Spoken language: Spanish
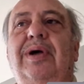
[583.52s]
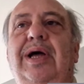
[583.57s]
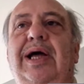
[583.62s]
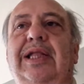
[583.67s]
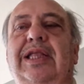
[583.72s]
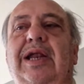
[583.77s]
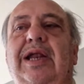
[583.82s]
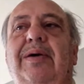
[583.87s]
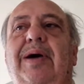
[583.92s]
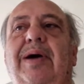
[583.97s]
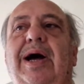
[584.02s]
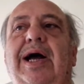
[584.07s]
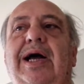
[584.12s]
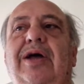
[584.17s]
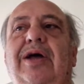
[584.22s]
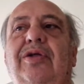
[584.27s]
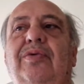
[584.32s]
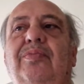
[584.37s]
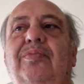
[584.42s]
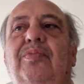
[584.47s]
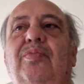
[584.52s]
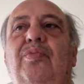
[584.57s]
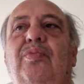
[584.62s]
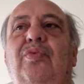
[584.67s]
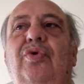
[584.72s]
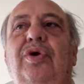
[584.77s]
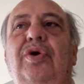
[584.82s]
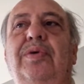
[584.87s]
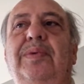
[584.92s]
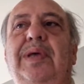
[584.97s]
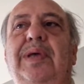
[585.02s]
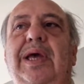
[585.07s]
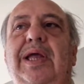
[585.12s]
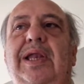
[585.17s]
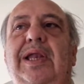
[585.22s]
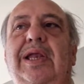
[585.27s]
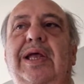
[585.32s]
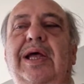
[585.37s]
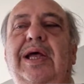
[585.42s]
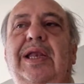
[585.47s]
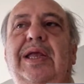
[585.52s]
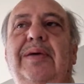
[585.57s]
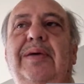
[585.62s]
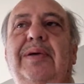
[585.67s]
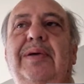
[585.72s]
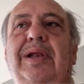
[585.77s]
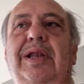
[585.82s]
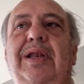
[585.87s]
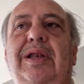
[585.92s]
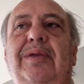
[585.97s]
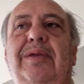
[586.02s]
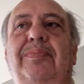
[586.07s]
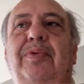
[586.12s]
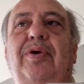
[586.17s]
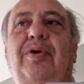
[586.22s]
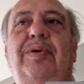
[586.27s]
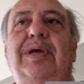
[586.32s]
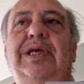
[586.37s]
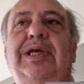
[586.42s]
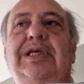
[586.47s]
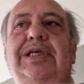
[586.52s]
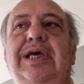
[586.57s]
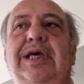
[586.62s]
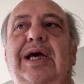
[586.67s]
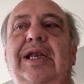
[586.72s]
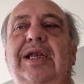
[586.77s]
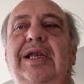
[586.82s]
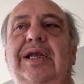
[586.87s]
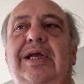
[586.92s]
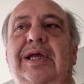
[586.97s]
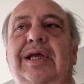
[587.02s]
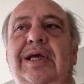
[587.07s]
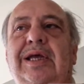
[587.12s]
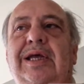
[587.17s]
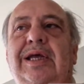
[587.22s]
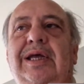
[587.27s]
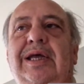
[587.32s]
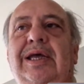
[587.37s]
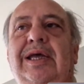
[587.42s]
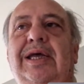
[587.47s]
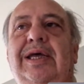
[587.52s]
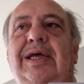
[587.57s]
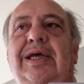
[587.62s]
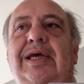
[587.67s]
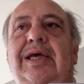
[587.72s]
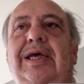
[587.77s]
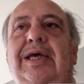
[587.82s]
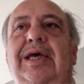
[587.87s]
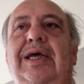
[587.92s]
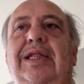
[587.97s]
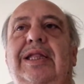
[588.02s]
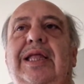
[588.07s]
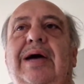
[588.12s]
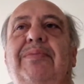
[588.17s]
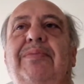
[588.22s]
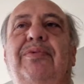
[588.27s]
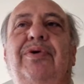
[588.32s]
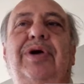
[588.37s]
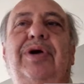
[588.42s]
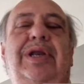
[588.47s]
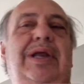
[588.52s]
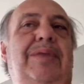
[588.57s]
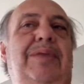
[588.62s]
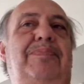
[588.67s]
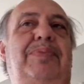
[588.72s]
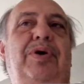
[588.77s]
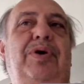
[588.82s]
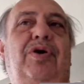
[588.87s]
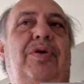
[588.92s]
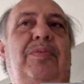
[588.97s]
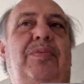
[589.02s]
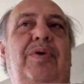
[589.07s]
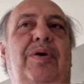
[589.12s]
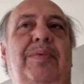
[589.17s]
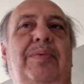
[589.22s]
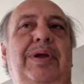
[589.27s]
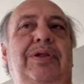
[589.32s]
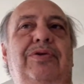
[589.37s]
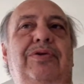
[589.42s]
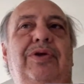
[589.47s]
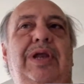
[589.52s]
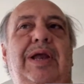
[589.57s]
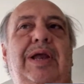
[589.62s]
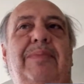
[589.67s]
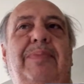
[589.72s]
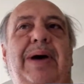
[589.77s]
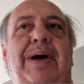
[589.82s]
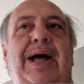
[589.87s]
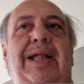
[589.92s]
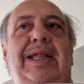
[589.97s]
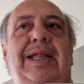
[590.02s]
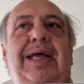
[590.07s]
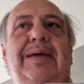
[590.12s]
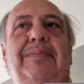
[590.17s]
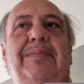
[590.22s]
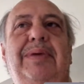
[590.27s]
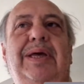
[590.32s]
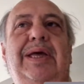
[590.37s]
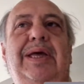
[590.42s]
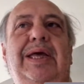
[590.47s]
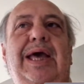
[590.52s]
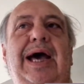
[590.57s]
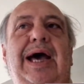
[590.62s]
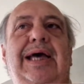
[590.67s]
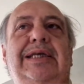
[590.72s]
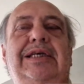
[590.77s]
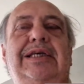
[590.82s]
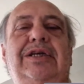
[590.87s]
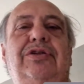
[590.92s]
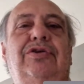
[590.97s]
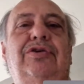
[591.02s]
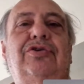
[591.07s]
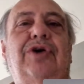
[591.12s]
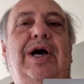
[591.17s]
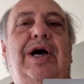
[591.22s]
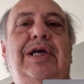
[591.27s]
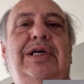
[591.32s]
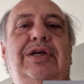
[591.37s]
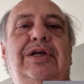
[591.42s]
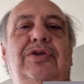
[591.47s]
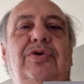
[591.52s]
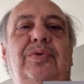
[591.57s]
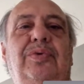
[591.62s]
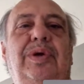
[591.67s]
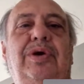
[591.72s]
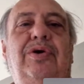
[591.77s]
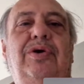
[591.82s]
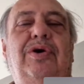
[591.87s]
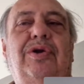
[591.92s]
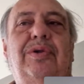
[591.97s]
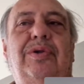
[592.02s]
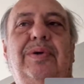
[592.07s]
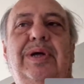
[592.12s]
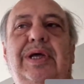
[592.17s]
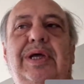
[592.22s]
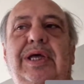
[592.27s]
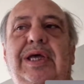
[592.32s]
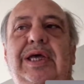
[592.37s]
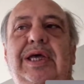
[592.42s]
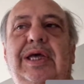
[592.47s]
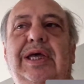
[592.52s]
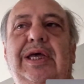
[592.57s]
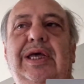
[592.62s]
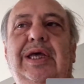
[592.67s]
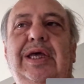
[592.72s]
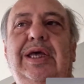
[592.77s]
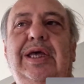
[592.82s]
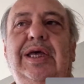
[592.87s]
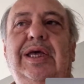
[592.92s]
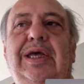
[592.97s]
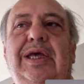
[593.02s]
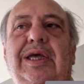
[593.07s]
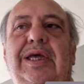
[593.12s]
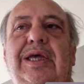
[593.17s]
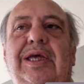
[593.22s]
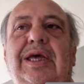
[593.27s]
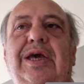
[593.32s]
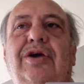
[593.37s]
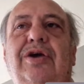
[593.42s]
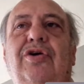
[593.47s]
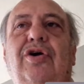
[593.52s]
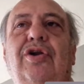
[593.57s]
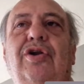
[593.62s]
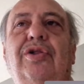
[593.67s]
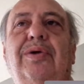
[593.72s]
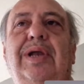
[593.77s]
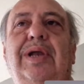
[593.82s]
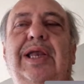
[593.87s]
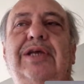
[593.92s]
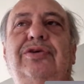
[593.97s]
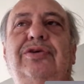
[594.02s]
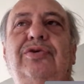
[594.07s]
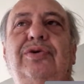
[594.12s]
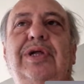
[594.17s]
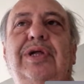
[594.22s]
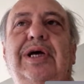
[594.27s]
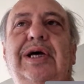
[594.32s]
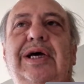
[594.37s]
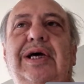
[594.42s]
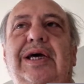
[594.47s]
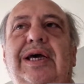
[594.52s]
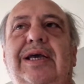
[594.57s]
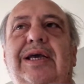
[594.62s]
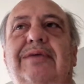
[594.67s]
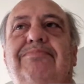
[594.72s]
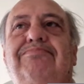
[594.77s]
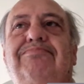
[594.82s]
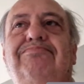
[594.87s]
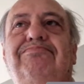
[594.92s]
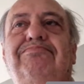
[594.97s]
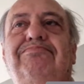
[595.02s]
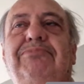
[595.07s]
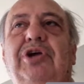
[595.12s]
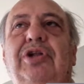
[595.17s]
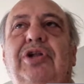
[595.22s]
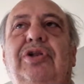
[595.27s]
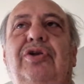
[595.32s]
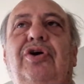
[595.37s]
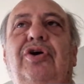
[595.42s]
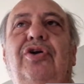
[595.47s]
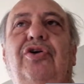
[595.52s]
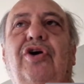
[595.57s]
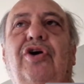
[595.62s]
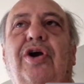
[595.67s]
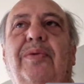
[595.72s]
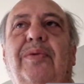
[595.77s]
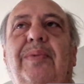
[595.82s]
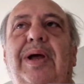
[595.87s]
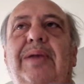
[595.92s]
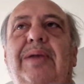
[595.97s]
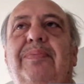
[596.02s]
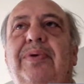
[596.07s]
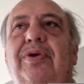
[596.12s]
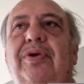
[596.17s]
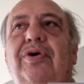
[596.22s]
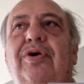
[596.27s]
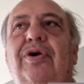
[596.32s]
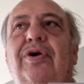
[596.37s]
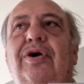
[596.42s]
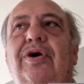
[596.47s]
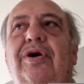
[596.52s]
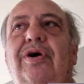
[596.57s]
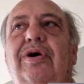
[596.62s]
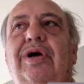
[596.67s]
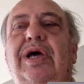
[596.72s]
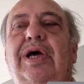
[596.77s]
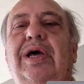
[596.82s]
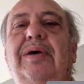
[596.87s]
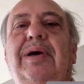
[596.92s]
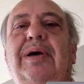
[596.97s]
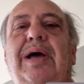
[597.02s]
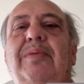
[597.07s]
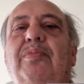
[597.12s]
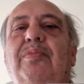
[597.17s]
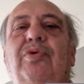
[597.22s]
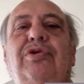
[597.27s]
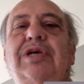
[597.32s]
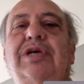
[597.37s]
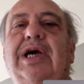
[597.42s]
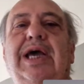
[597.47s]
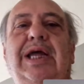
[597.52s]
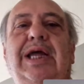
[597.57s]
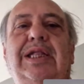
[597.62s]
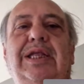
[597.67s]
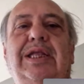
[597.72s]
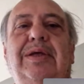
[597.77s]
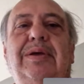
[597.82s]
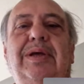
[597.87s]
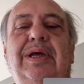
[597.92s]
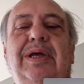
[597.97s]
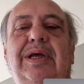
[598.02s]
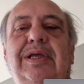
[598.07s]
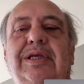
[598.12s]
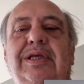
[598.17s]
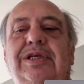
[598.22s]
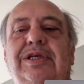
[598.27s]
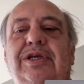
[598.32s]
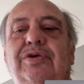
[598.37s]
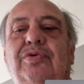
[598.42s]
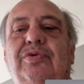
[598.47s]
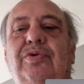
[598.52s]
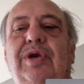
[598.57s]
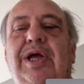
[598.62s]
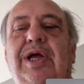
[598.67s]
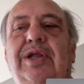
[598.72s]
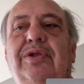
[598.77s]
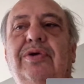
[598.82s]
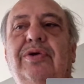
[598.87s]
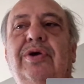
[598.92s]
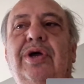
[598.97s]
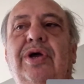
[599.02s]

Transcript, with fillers: ha trabajado muy bien a nivel provincial y estamos en el peor momento de la pandemia y así yo ayer estuve en Córdoba y, en Córdoba la ciudad es no, normal, pero eh, hay mucha gente circulando.